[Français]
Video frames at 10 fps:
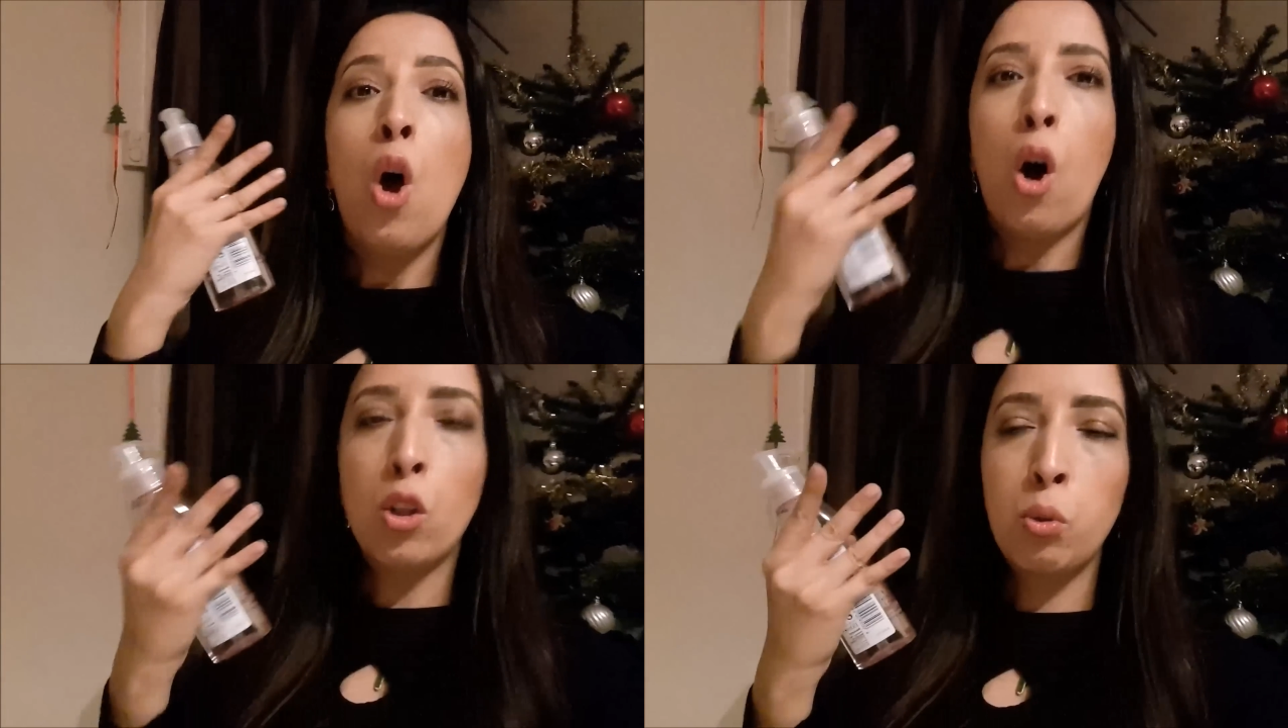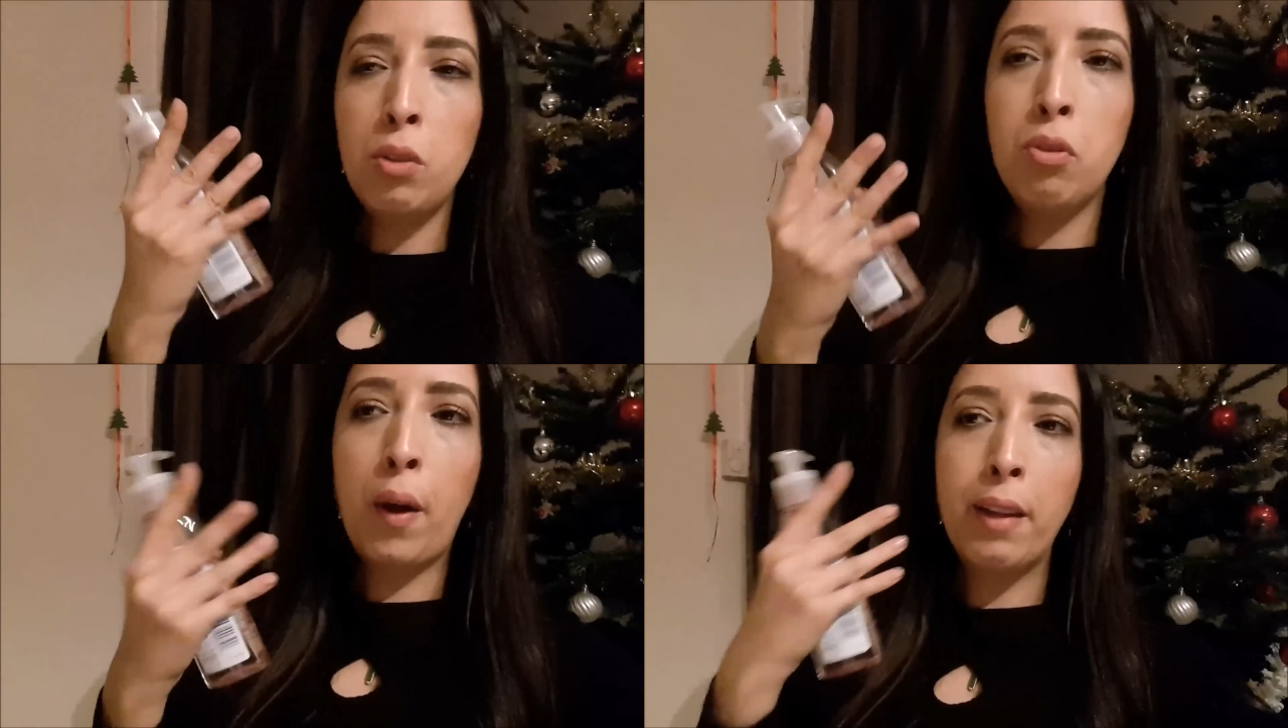
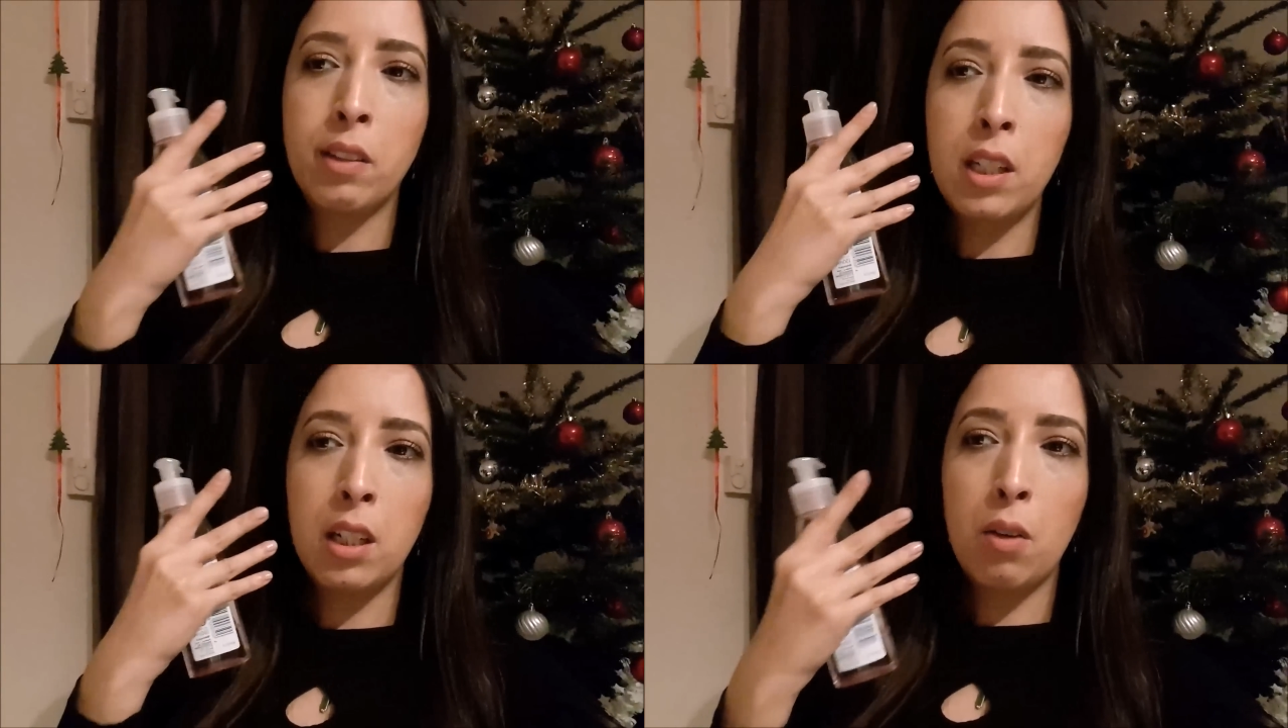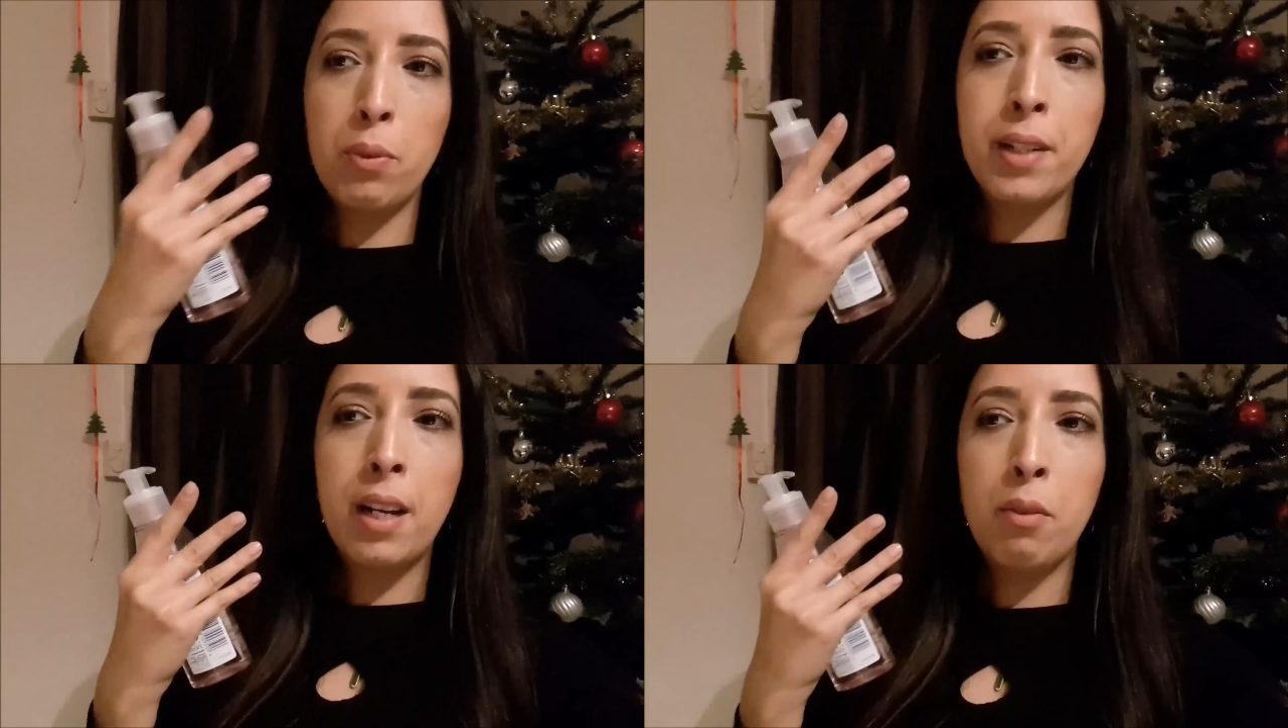Ensuite vous rincez et quand
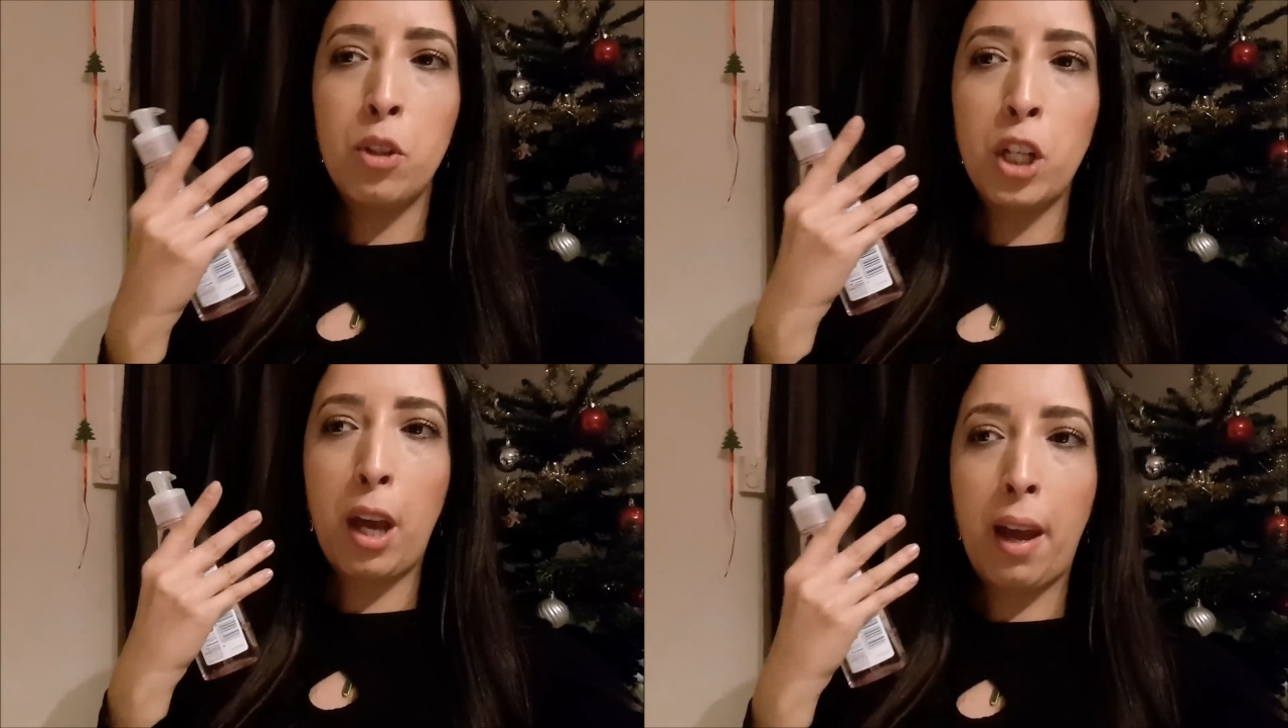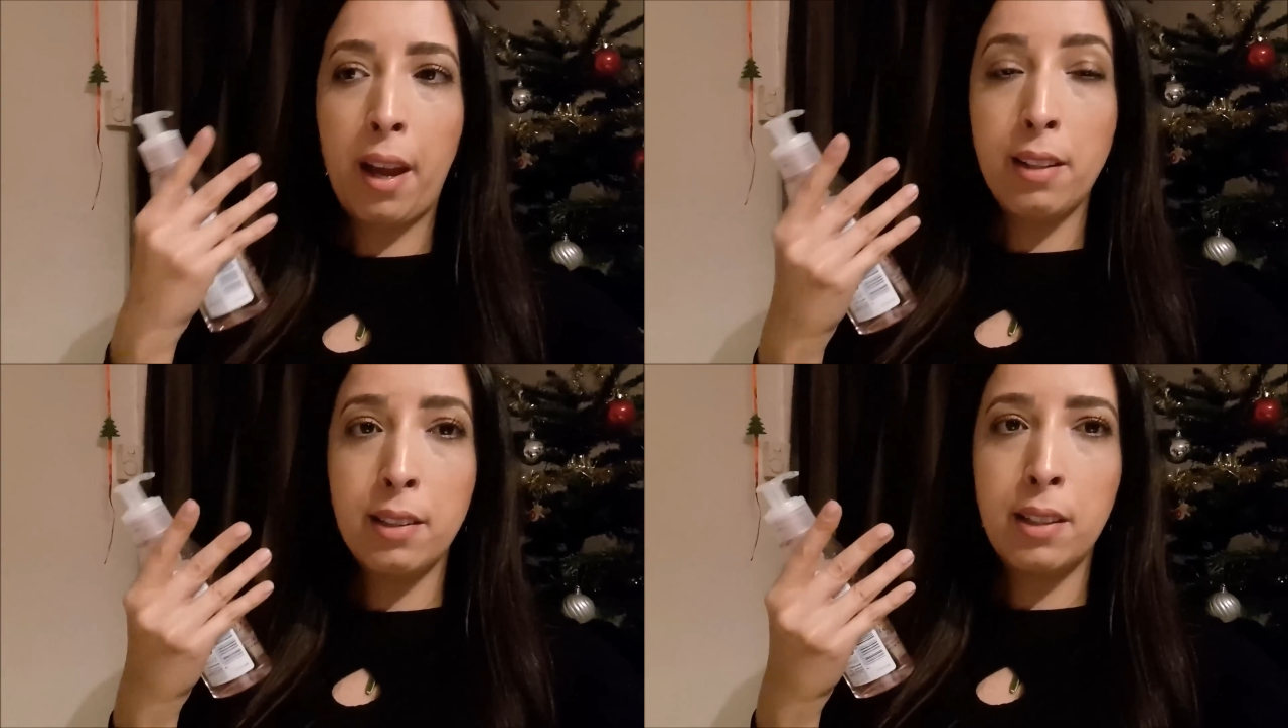vous allez venir
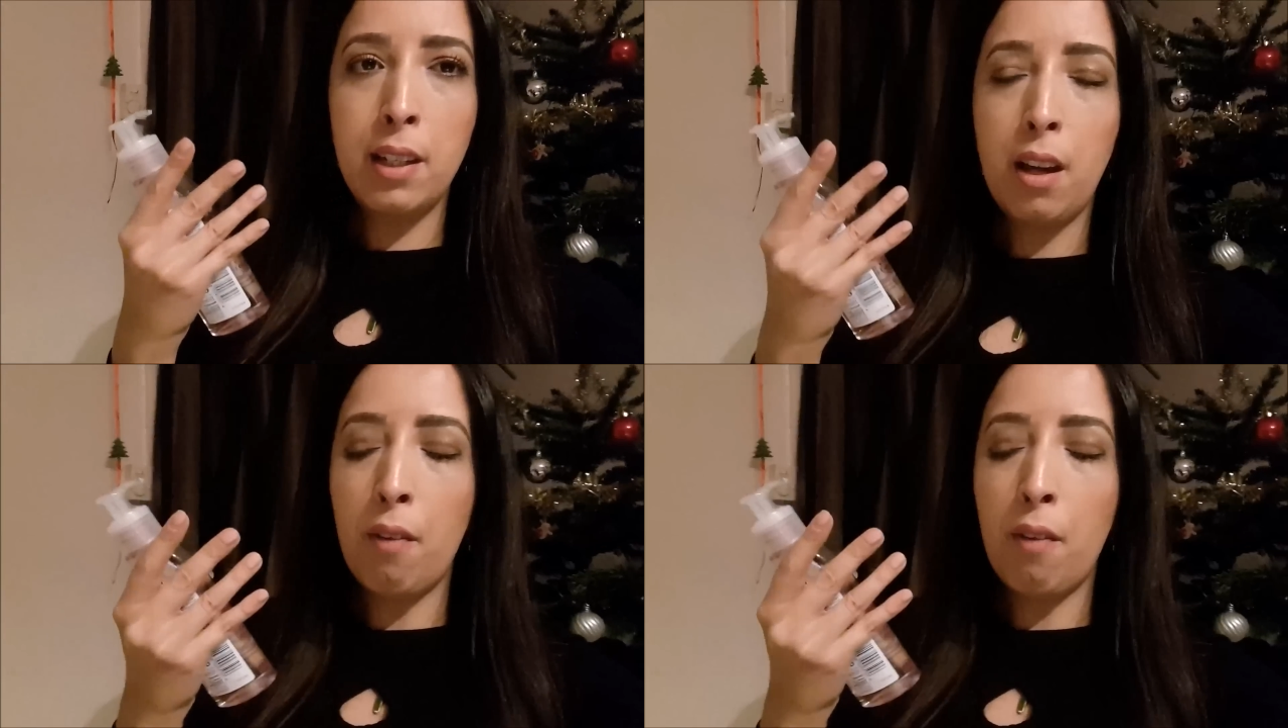rincer,